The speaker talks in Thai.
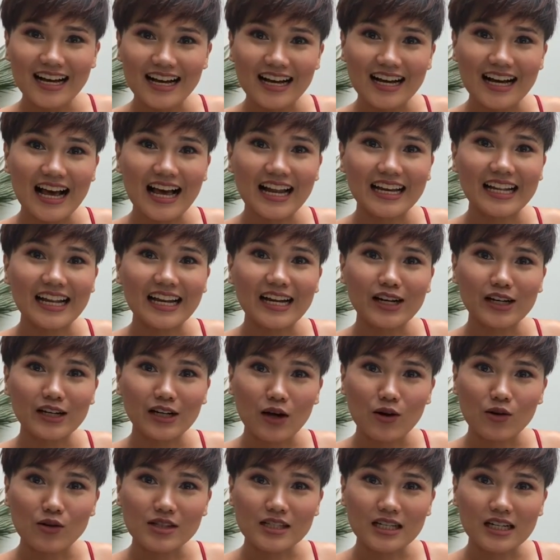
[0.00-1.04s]
อันนั้นเรา
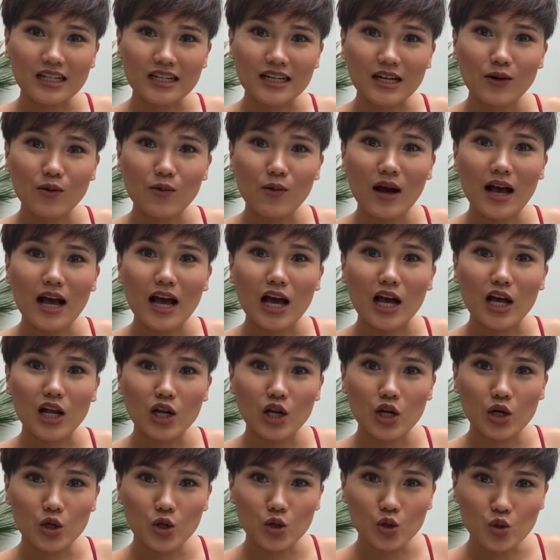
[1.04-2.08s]
จะเรียกว่า
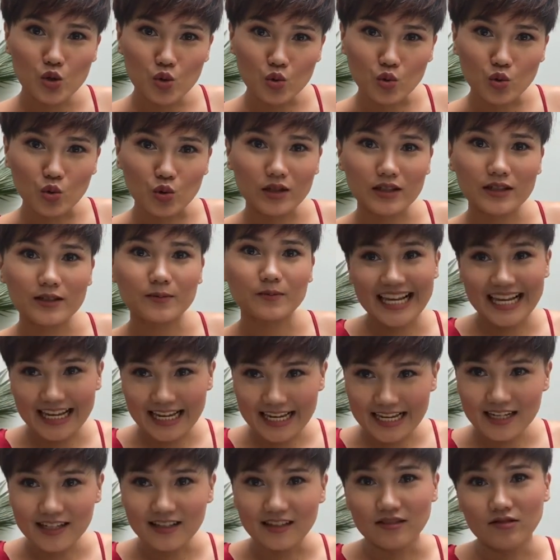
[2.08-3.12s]
ดูด
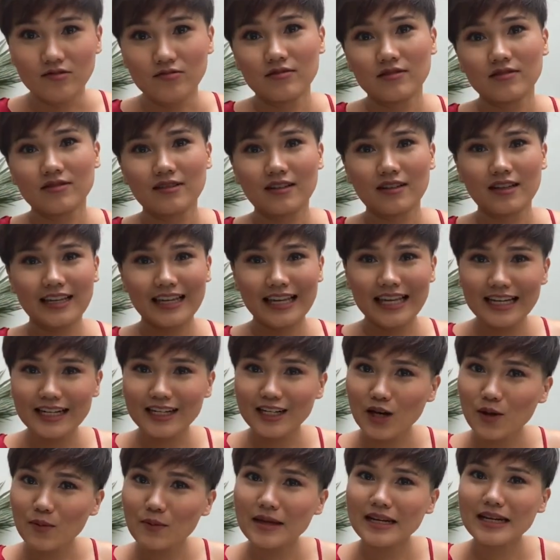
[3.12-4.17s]
กินกิน
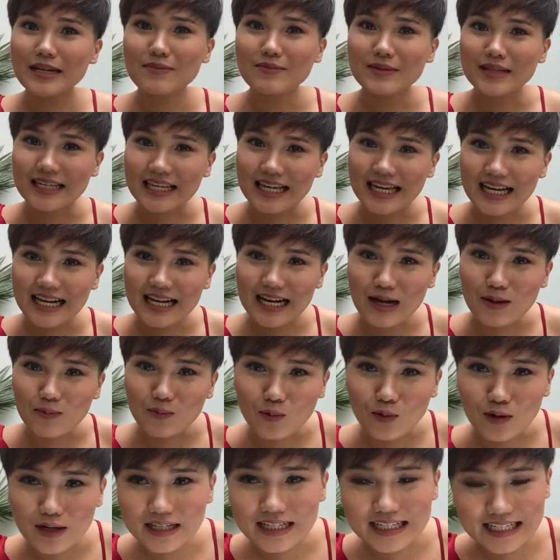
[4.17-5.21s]
ก็ไม่ได้มีแค่คำ
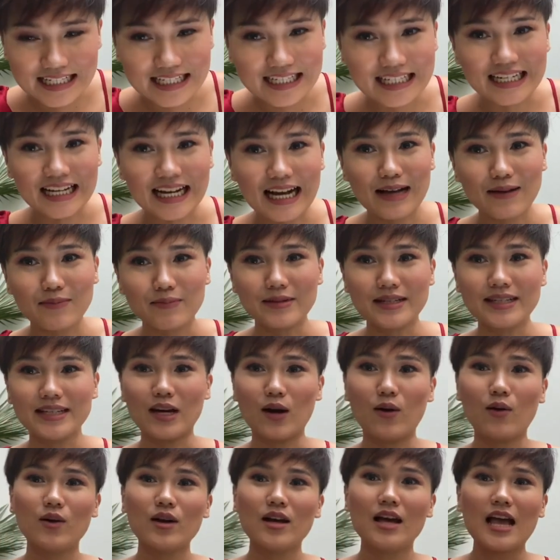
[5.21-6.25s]
ว่ากินคำเดีย
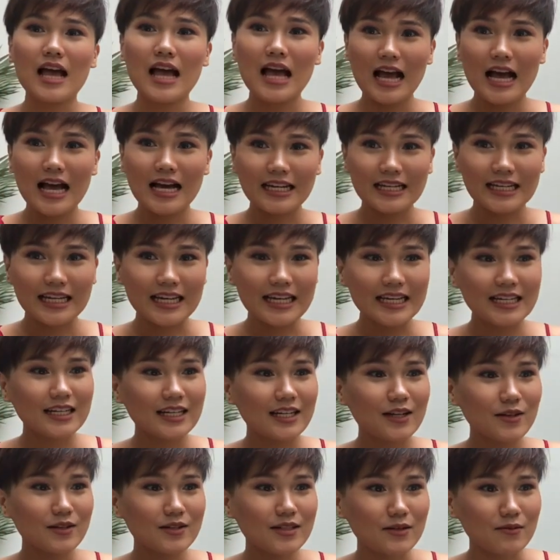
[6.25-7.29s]
ว กิน
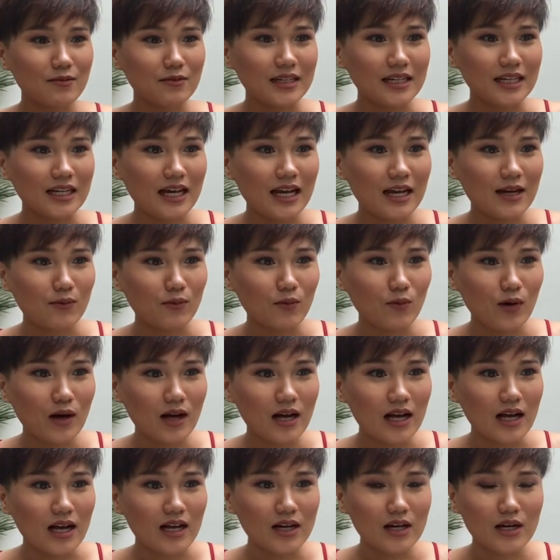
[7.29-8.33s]
ก็จะมีคำว่า
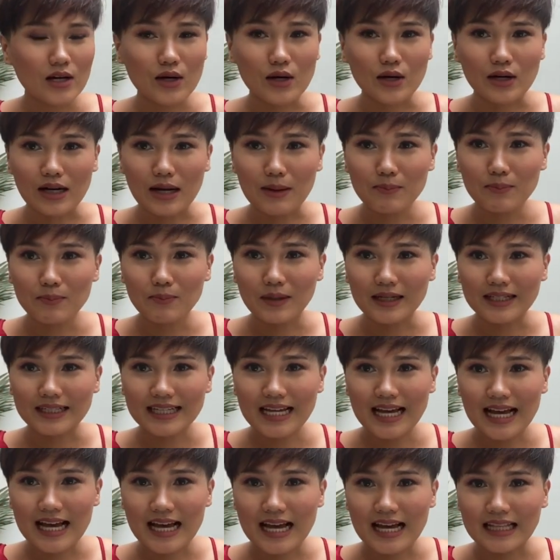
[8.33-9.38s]
รับประ
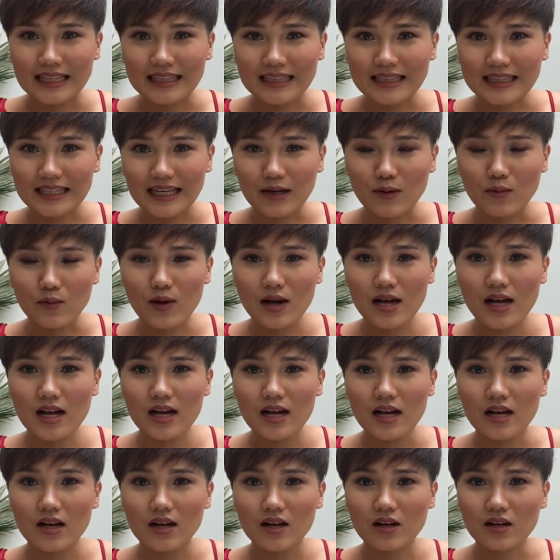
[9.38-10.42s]
ทาน แต่ว่า
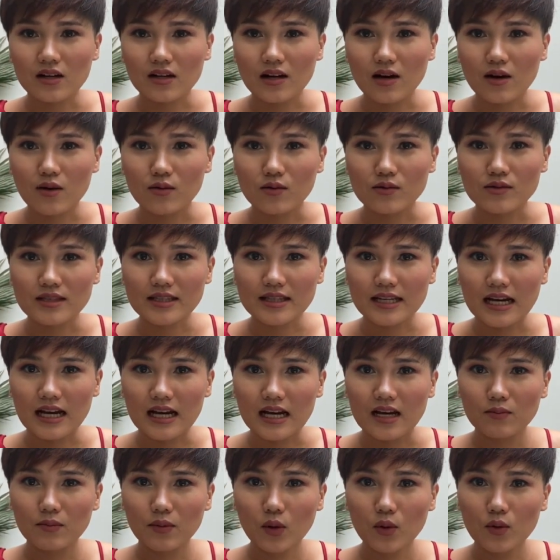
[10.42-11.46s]
เราจะ
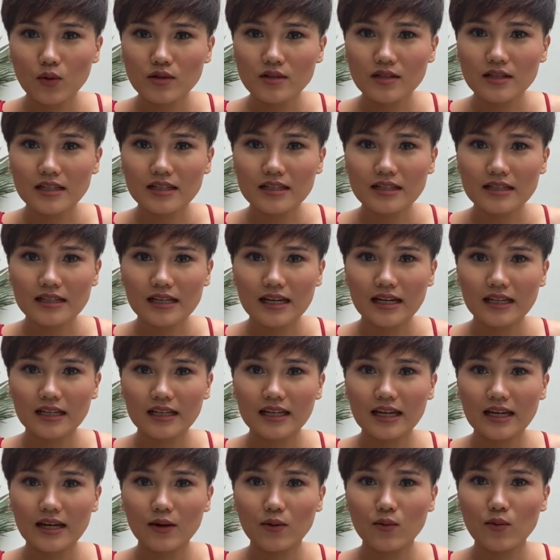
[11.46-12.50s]
พูดสั้นๆ
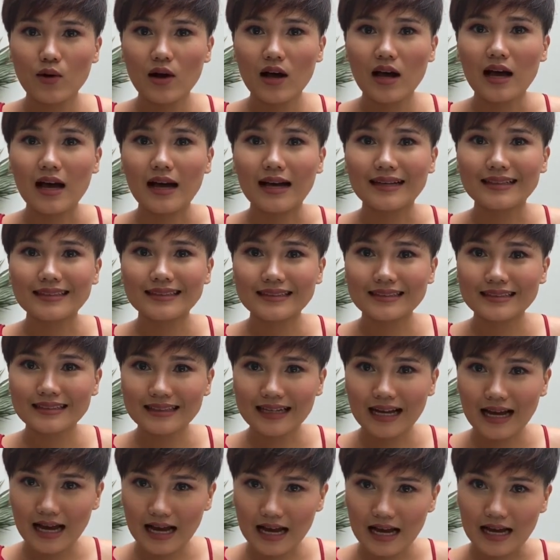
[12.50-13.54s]
แค่ว่า
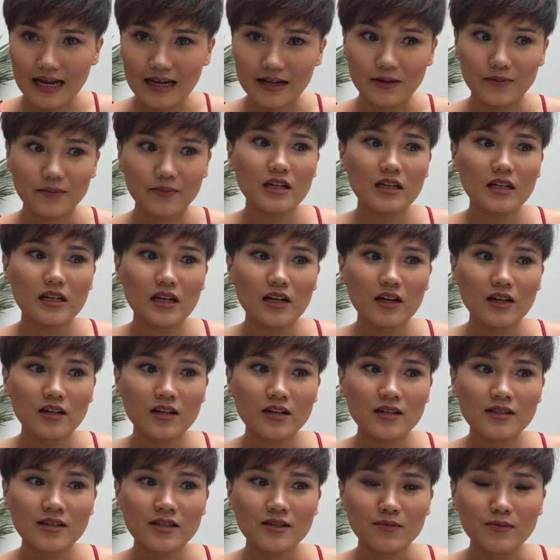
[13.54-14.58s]
ทานแล้ว
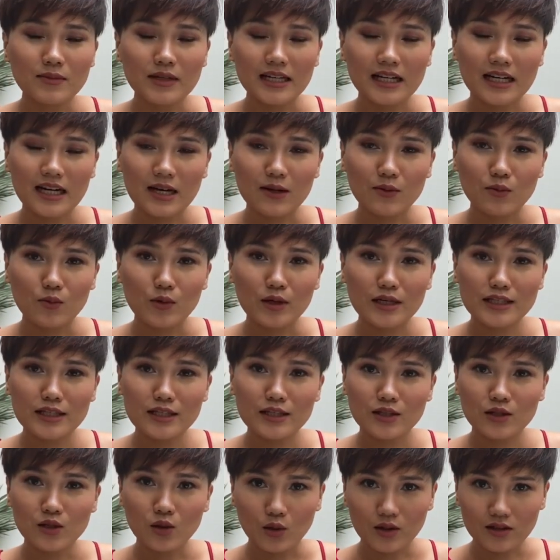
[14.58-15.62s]
ก็จะมีคำว่า
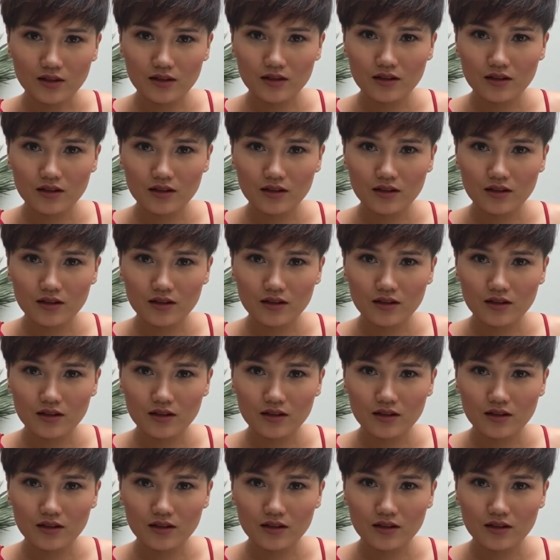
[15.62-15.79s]
ซด